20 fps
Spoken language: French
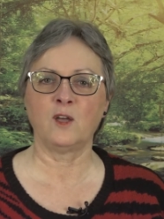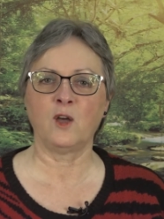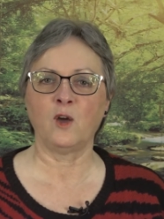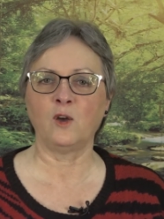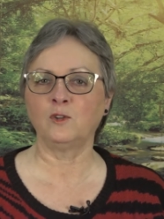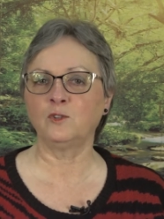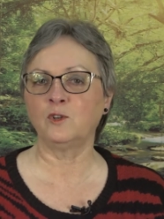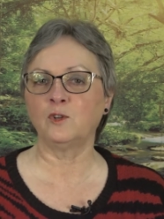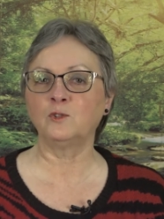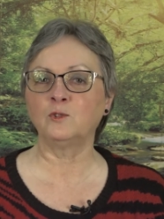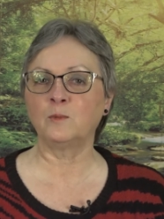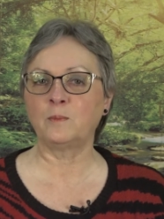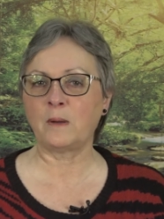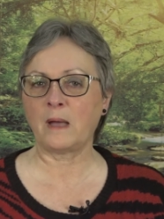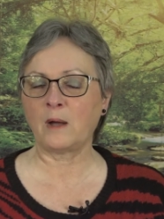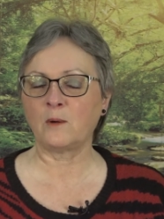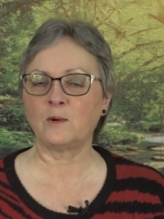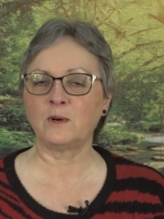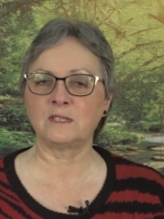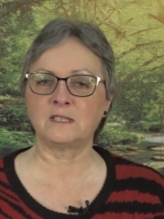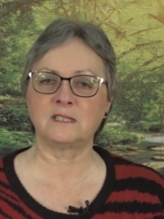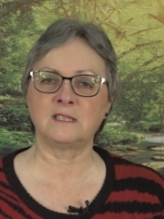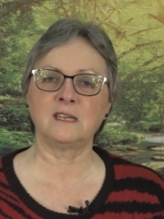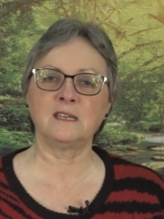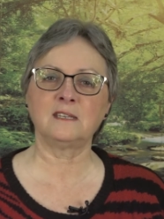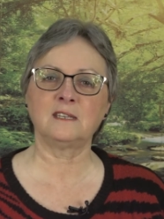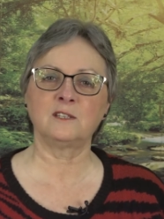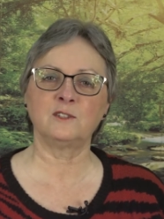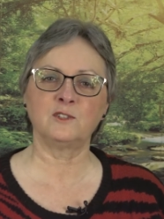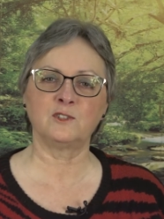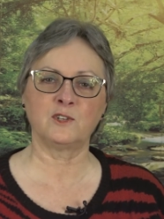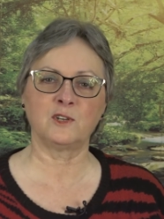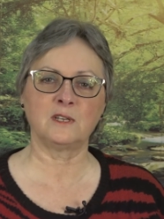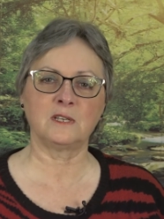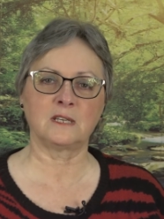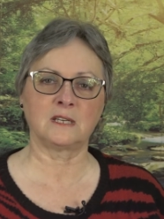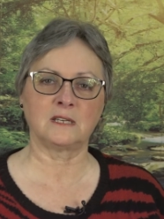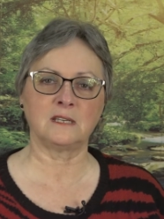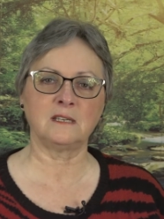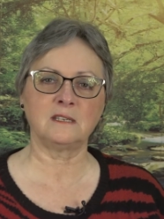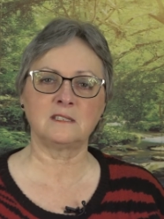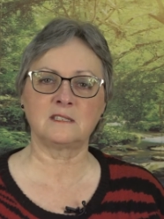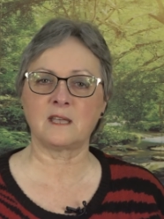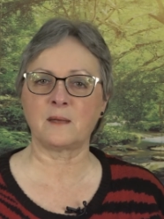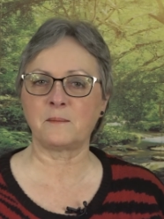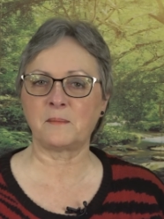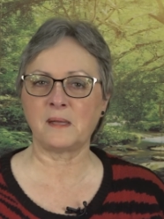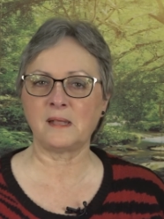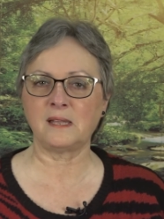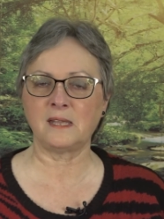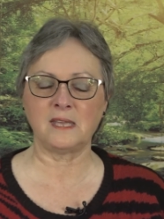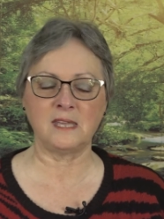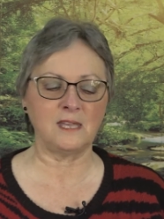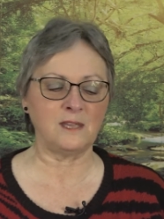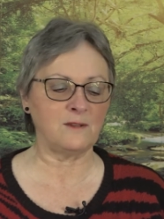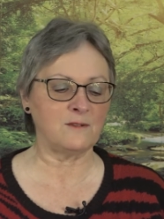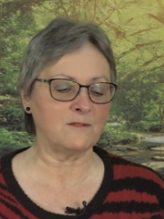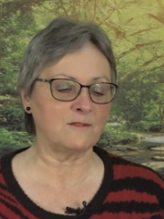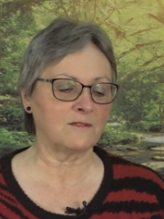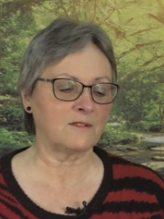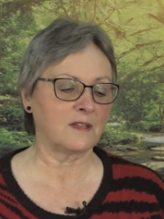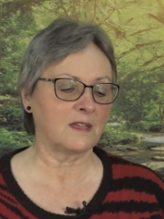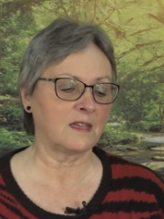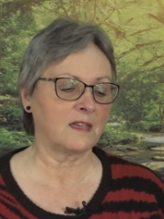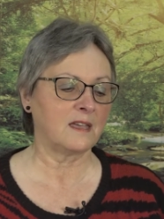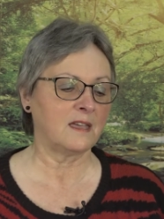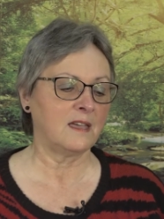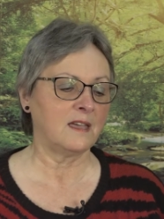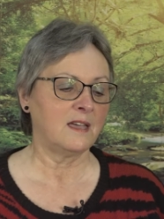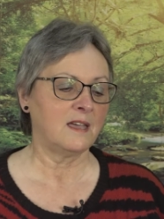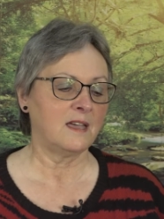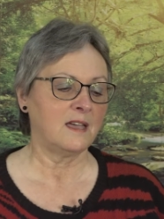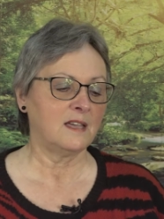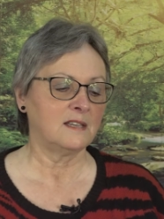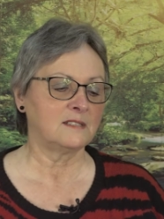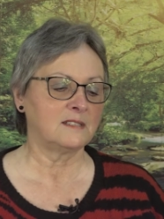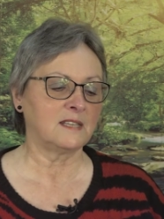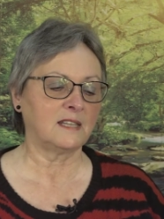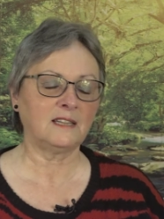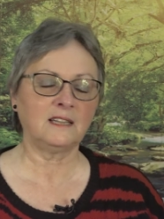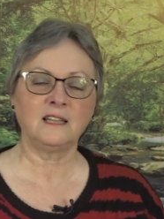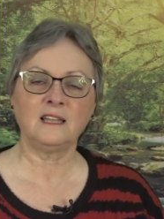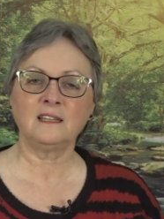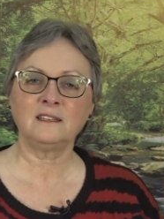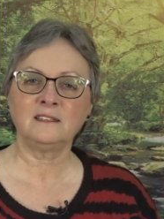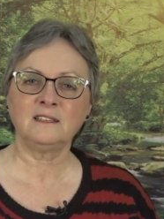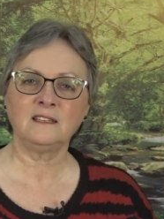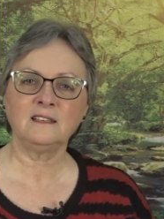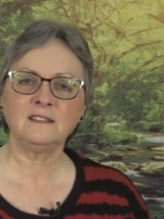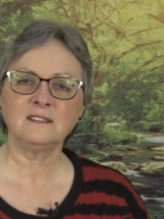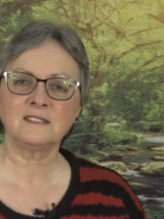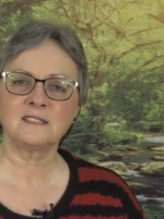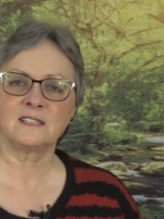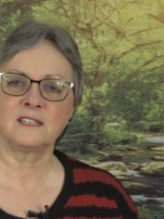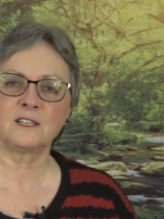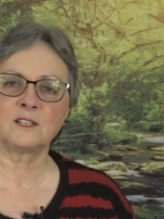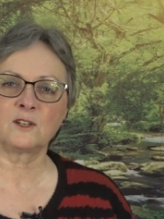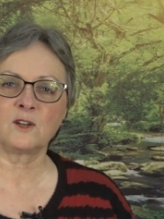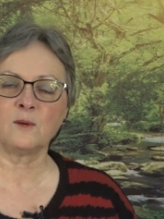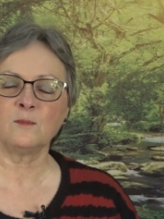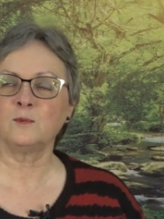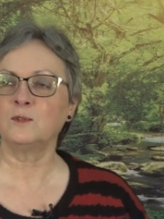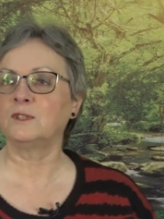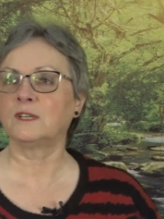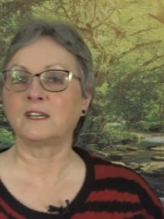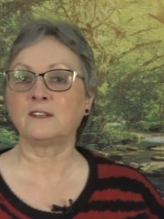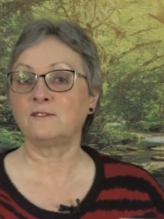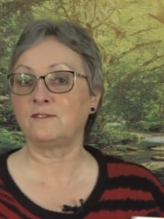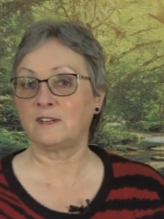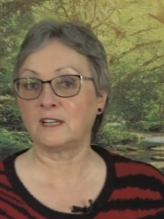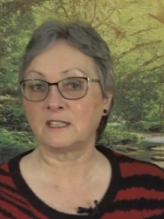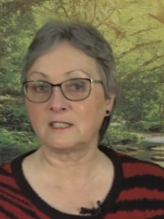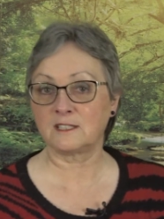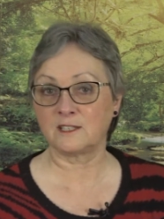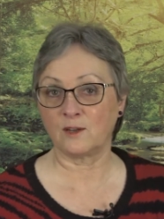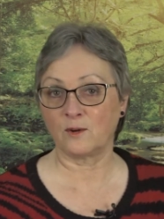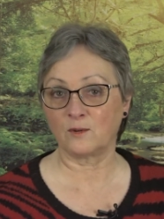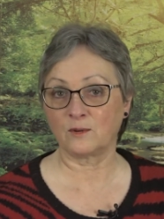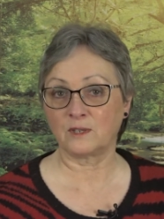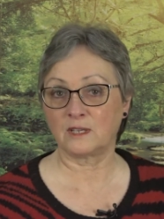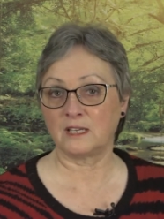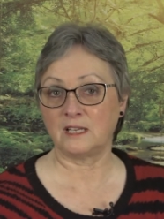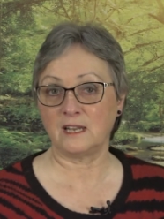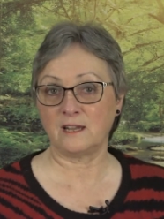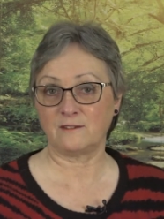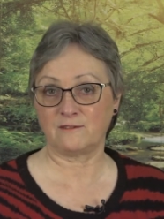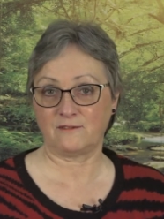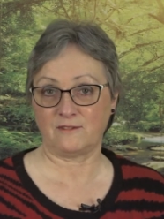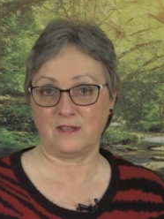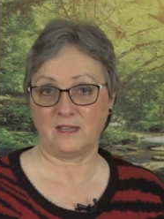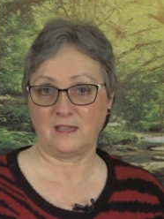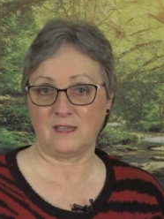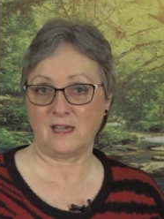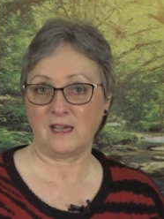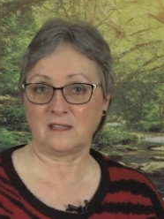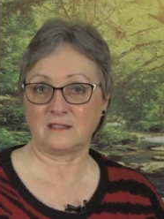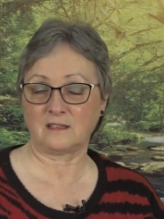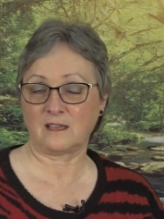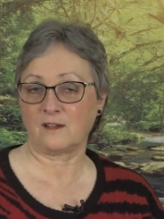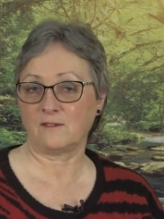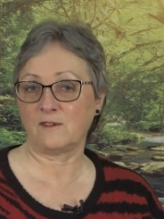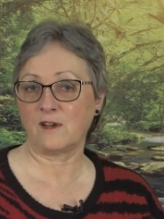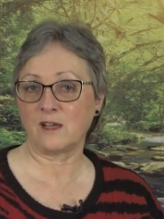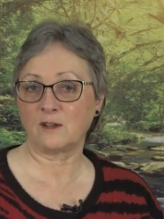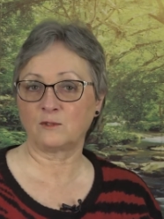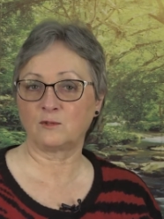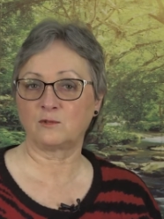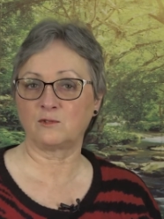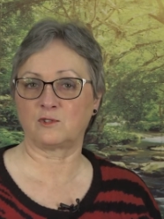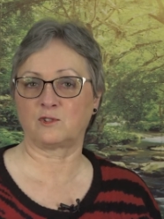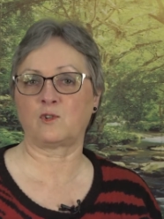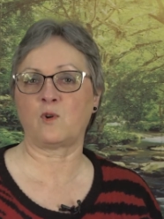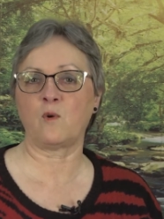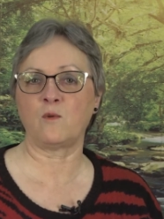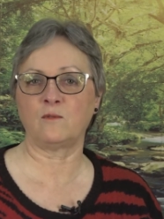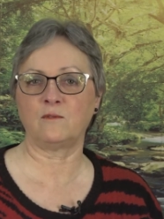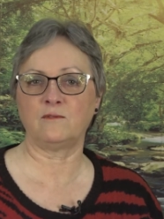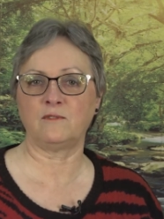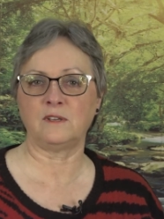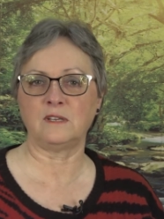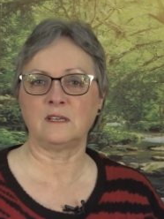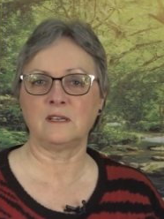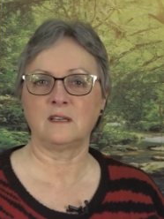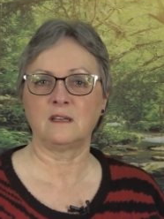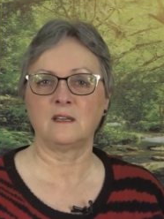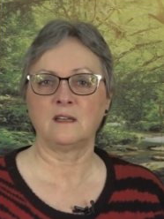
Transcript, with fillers: Un de nos paroissiens qui nous a écrit, qui s'appelle Yves. Cette lettre-là, c'est comme une réflexion qu'il a fait à travers tout ce qu'on vit.